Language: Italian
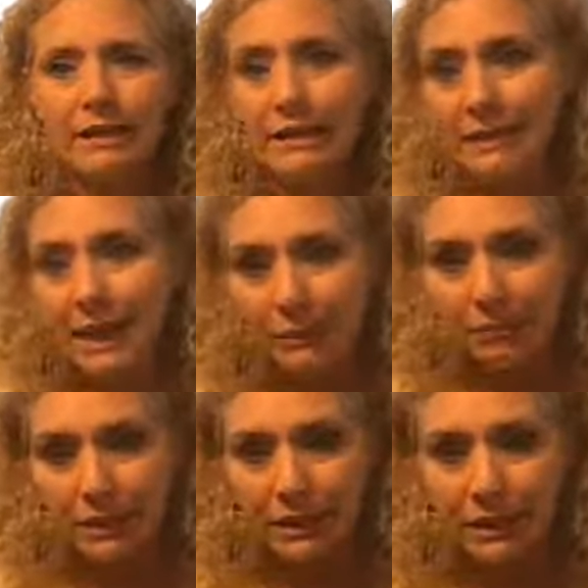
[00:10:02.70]
dei
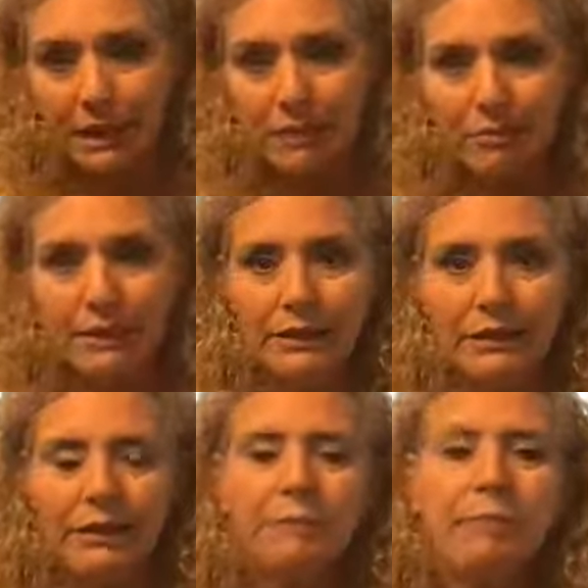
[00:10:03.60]
termini
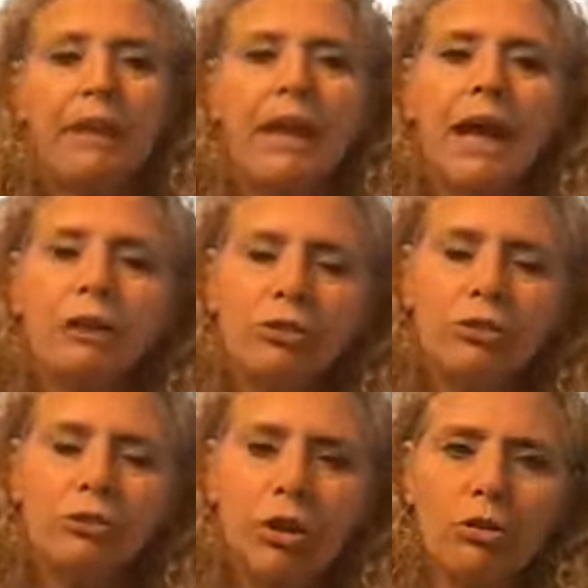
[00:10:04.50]
realmente. Ad
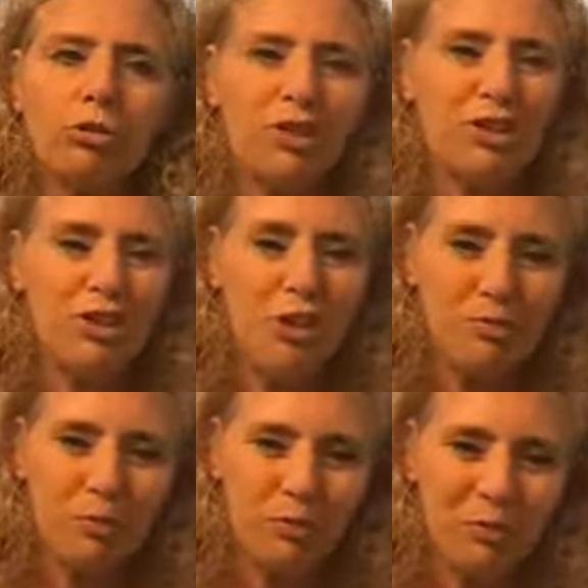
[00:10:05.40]
ogni modo il
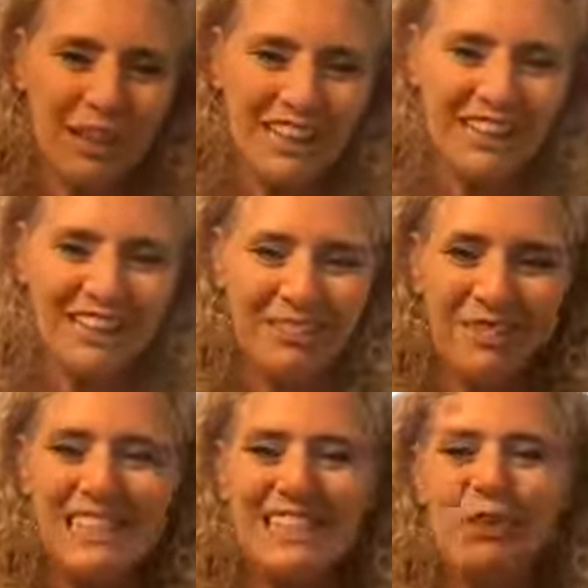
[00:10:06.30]
corpo eh,
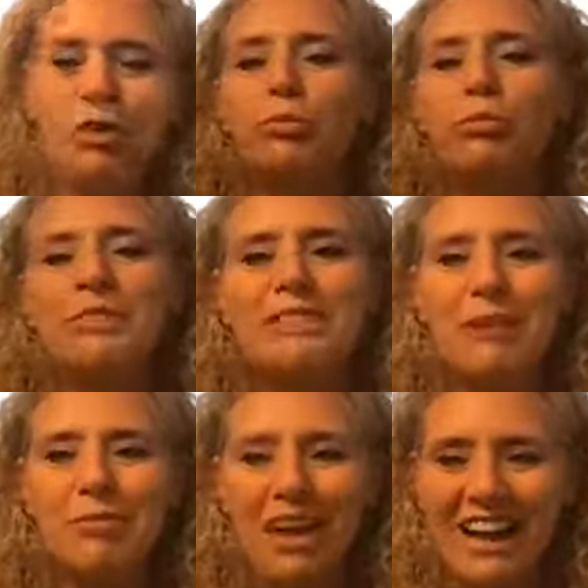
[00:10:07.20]
fisico lo
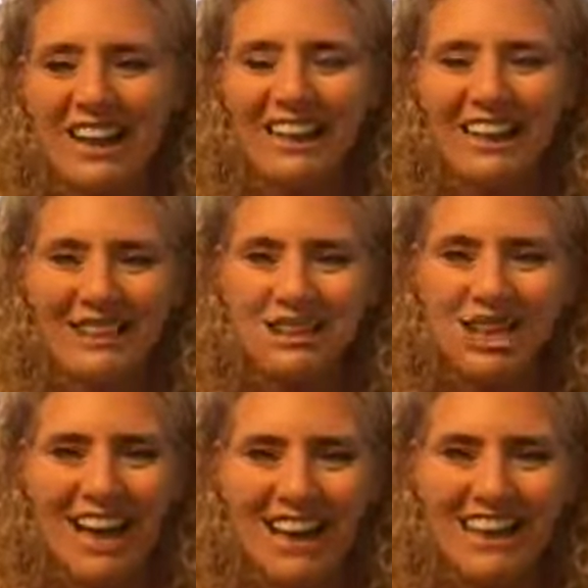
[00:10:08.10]
possiamo anche
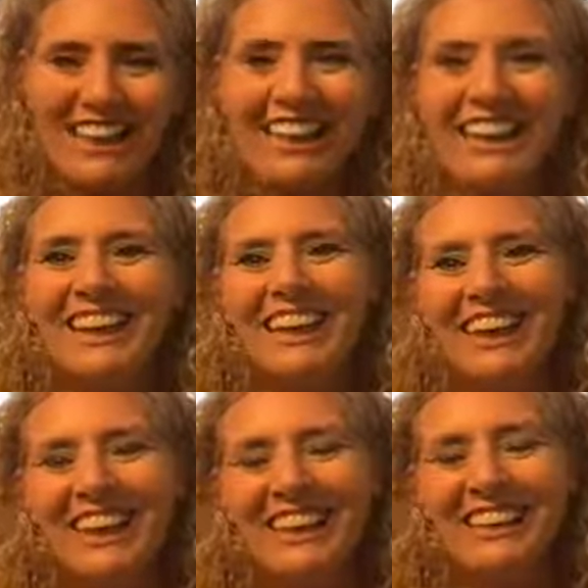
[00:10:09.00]
lasciare
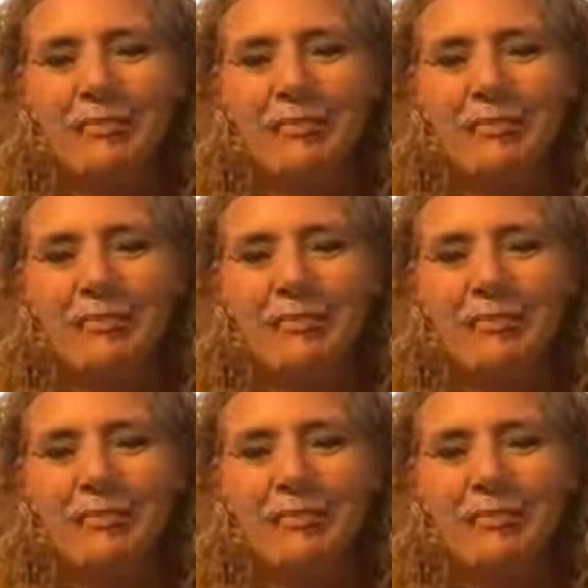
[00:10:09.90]
eh,